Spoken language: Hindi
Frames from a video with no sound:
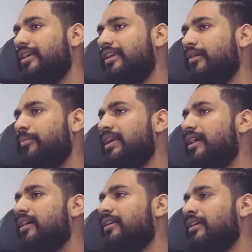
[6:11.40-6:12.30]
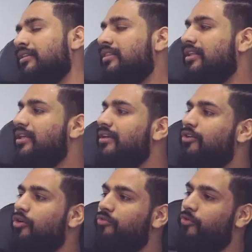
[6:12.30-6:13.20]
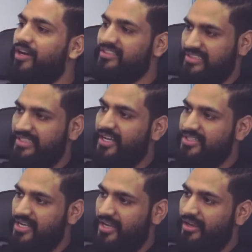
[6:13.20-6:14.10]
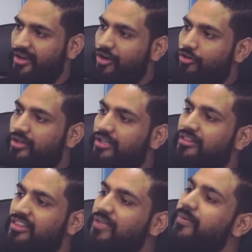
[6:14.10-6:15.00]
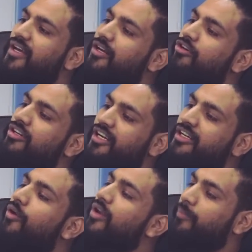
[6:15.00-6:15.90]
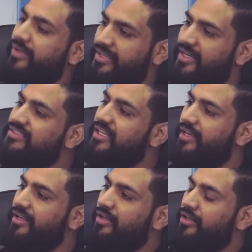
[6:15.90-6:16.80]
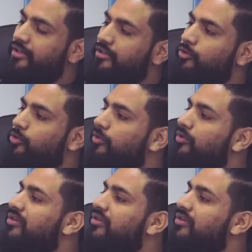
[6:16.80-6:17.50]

कि अभी अगर हिंदी को फोकस किया जाए और हिंदी में अगर कंटेंट डेवलप किया जाए तो